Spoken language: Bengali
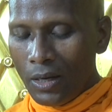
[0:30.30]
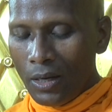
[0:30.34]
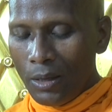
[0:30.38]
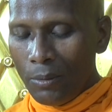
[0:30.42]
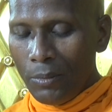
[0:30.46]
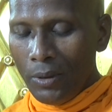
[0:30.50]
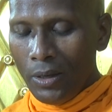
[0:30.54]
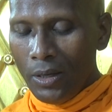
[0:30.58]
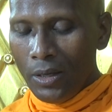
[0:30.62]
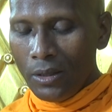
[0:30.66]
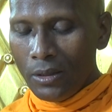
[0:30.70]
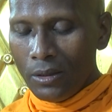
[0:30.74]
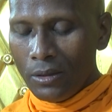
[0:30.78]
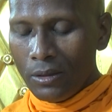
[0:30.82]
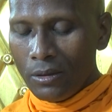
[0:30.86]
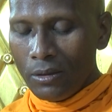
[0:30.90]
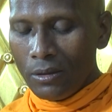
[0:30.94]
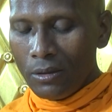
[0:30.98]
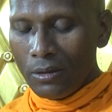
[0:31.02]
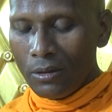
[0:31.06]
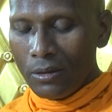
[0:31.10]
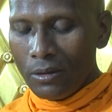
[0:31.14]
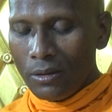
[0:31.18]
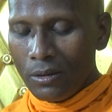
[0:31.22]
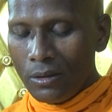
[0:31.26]
আমার
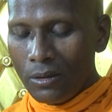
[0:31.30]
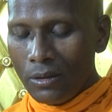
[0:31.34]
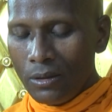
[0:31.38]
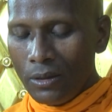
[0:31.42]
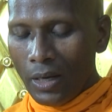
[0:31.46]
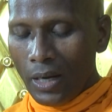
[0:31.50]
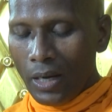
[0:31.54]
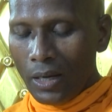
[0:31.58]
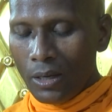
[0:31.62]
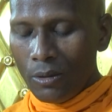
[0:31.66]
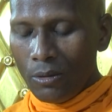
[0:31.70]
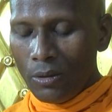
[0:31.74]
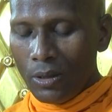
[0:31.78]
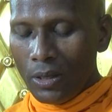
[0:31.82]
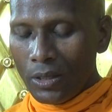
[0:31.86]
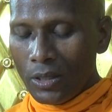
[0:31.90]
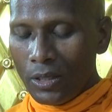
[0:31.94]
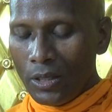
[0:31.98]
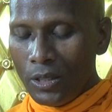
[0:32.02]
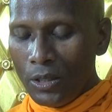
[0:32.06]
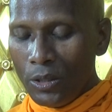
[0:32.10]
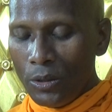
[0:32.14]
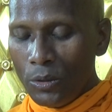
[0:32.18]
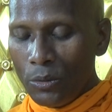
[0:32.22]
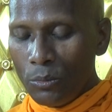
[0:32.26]
ধারণা
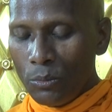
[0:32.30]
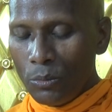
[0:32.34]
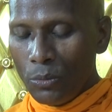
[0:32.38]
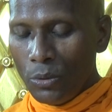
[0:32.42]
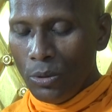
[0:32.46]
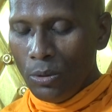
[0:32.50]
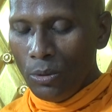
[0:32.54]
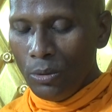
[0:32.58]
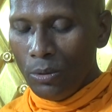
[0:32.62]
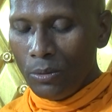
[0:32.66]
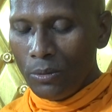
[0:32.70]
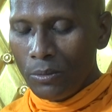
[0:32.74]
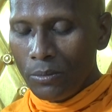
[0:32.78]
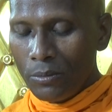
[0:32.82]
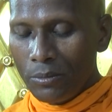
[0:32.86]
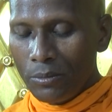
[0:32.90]
কি ভুল